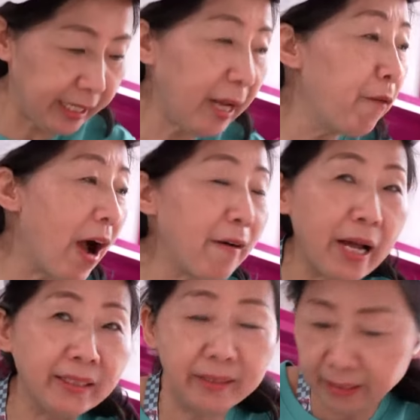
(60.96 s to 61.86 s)
一定
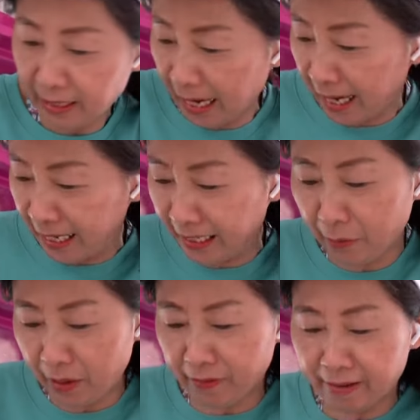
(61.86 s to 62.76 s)
发完。
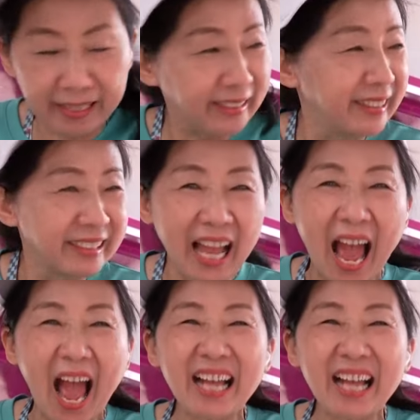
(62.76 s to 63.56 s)
好，谢谢谢谢老板。